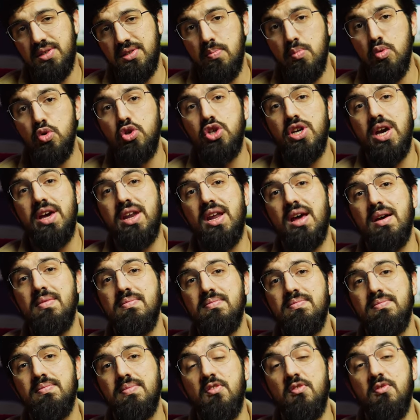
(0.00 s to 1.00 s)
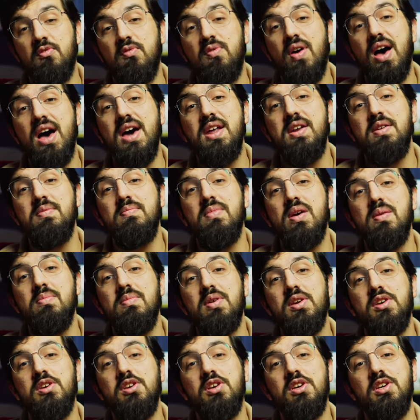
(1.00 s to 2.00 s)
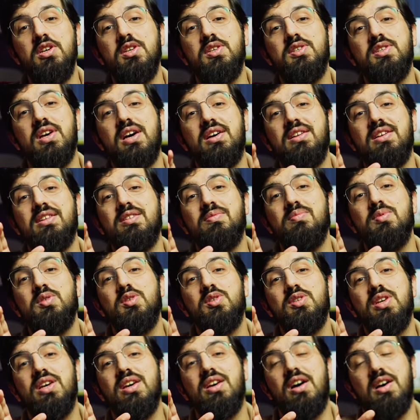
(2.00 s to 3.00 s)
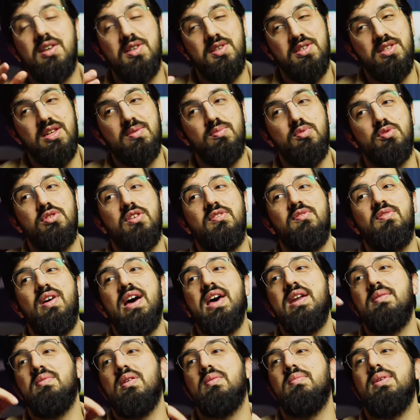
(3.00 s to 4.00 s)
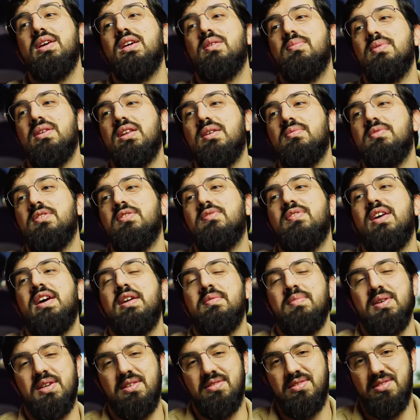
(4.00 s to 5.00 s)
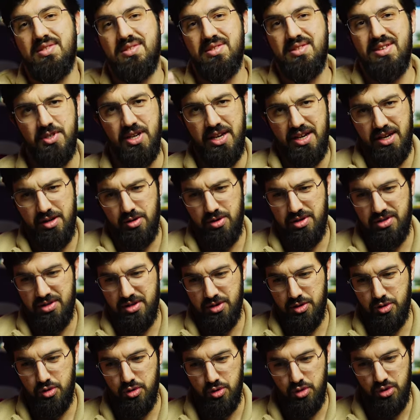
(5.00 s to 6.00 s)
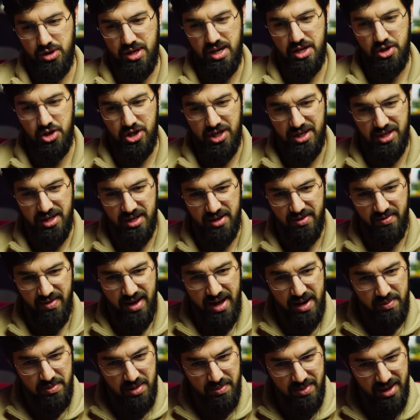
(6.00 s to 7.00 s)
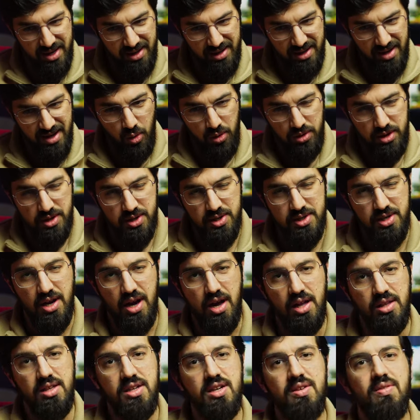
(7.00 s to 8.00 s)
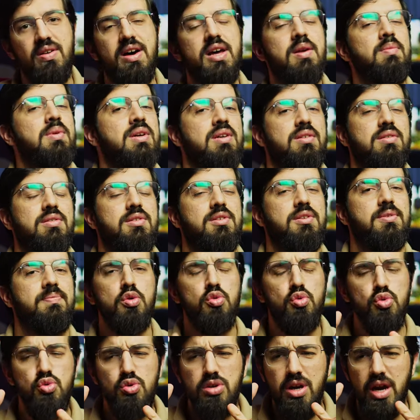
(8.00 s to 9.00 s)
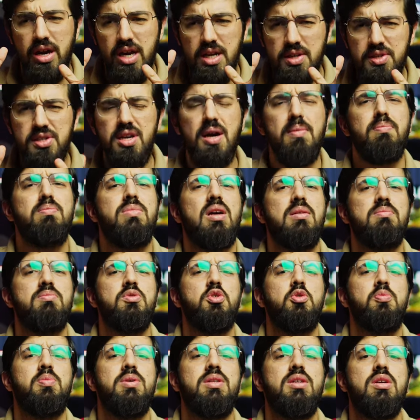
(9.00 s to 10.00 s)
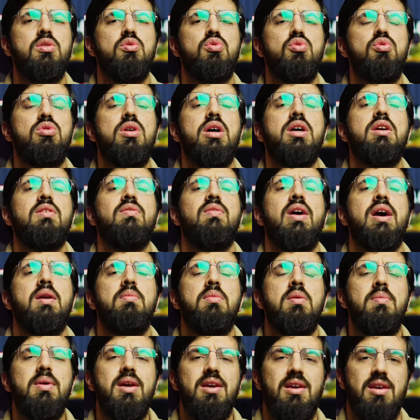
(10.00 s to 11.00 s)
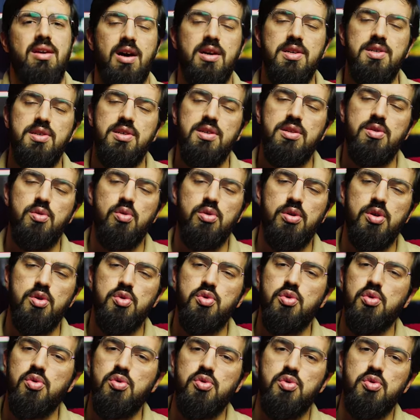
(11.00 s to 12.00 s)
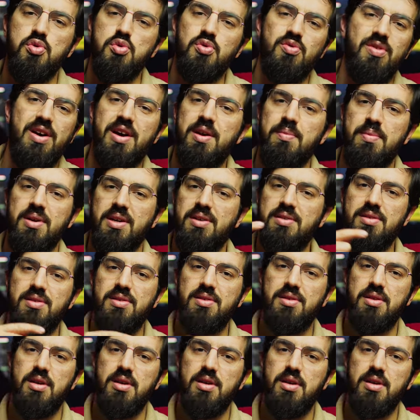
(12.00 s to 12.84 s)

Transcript: Bu kerem vermemeyi ihsan etmişse aslında burada vermemek bile bir vermektir. Şeker hastası çocuğa şekeri vermemek ona sağlığı vermektir. Dünyaya saplanmış birine dünyayı vermemek aslında ona sonsuzu vermektir.